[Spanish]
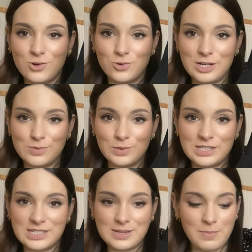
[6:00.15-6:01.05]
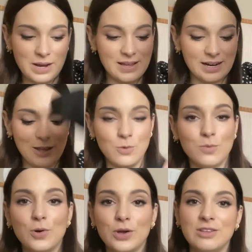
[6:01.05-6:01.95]
con unas botas así para darle un
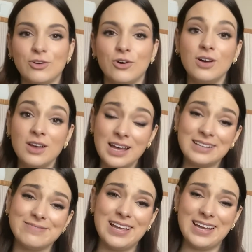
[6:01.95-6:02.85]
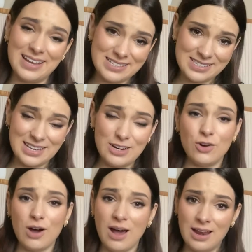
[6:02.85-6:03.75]
poquito de
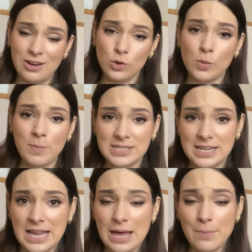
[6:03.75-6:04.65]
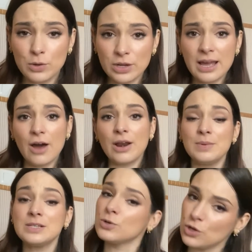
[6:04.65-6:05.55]
estilo al look, más que nada porque ahora
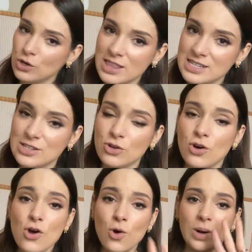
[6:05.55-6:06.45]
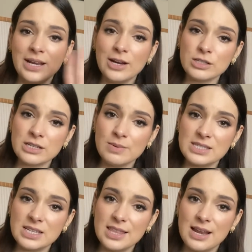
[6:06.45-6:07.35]
mismo yo necesito cualquier cosa que me
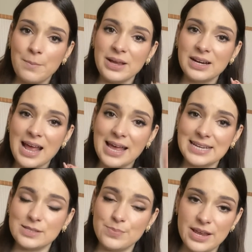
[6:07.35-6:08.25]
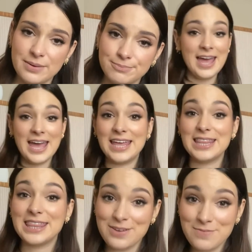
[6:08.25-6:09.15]
estilice la pierna es bien.
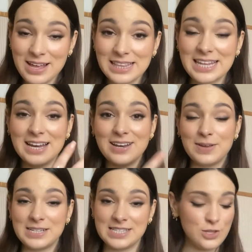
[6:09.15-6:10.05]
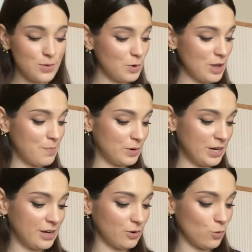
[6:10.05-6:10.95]
Encima del vestido voy a
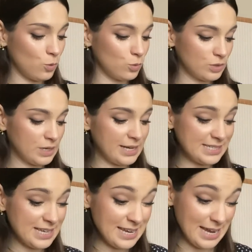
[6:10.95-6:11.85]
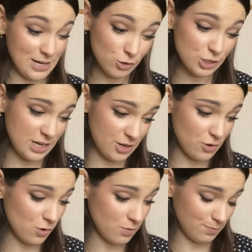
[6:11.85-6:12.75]
poner un jersey que no sé
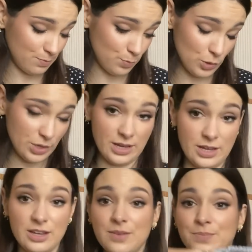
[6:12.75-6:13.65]
yo, porque